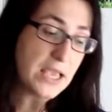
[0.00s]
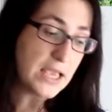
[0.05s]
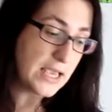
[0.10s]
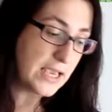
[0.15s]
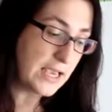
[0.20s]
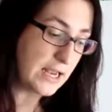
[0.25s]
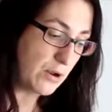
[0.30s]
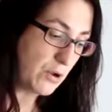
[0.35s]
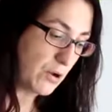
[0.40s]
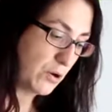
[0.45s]

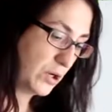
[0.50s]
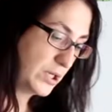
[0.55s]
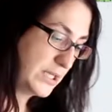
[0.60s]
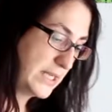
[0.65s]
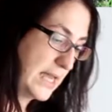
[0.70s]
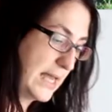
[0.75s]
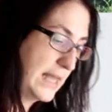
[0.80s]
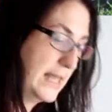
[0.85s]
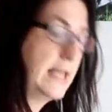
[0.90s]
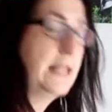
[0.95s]
Y luego
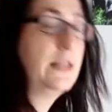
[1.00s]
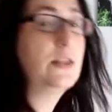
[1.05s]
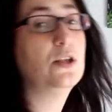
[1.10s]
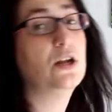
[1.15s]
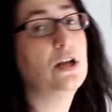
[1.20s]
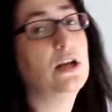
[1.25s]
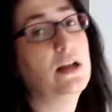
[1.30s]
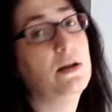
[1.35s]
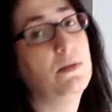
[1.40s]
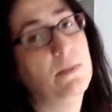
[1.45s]
ya
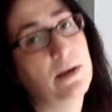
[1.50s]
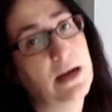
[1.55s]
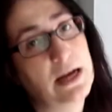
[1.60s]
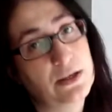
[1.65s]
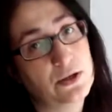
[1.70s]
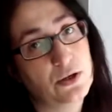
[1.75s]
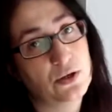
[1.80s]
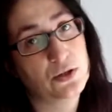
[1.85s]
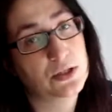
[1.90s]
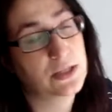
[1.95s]
dentro del mayo